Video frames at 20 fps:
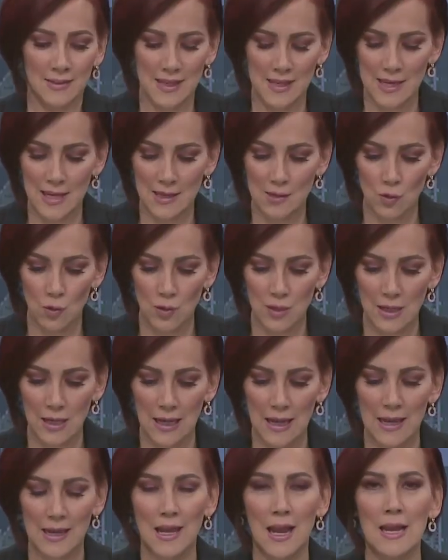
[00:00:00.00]
de lleno en
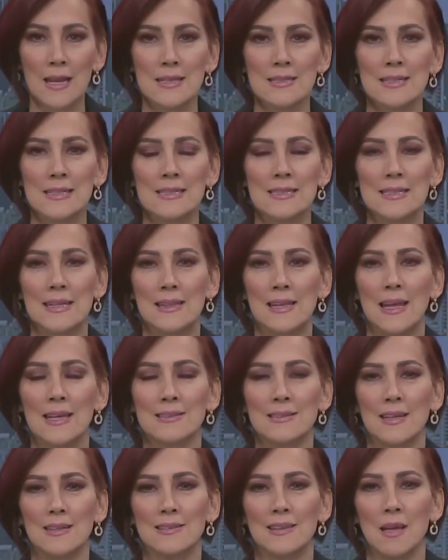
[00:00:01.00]
el análisis de
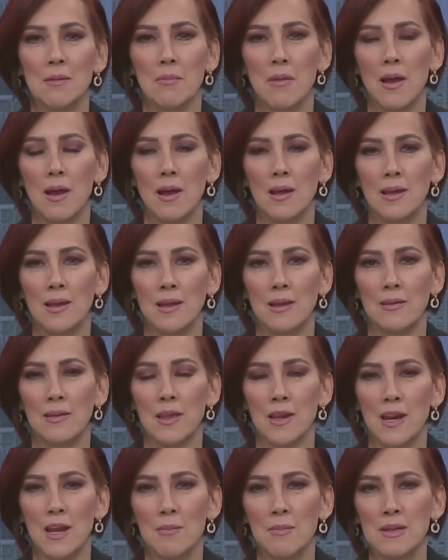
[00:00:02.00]
este tema, eh,
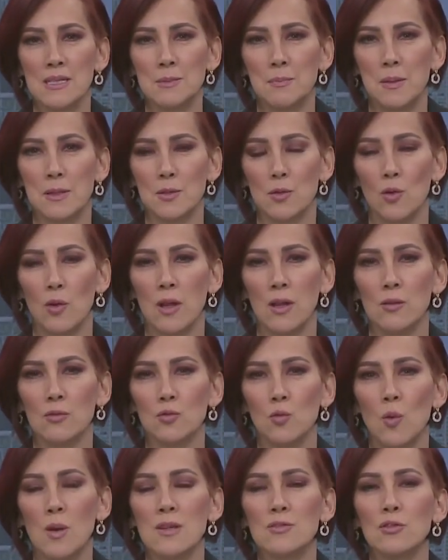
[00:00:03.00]
derrames
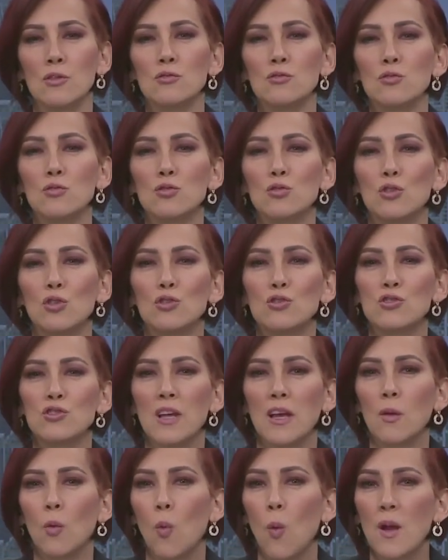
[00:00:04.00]
petroleros, ¿cuáles son sus
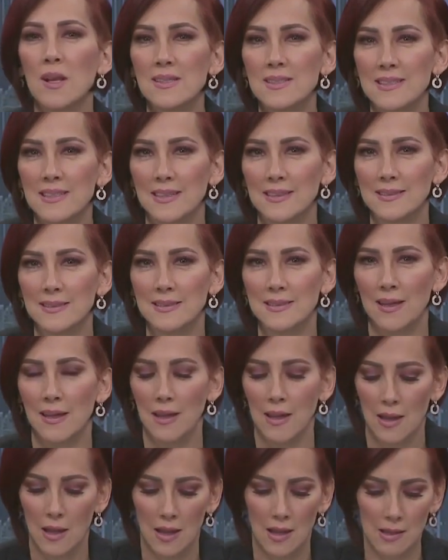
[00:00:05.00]
consecuencias,
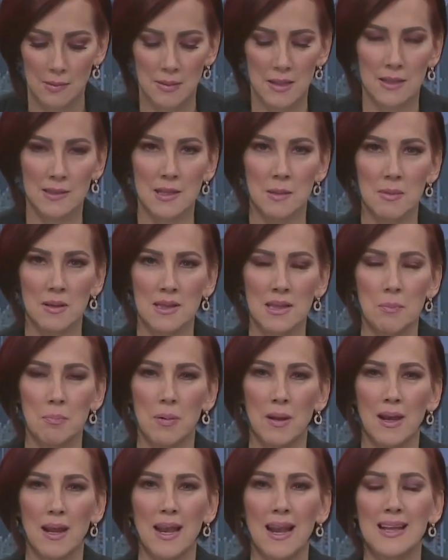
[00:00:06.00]
evidentemente,
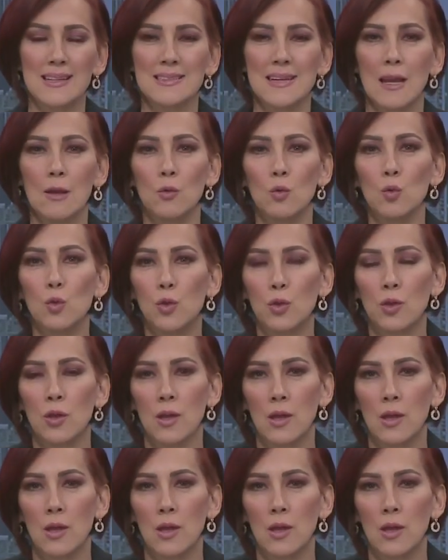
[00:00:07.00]
para la salud?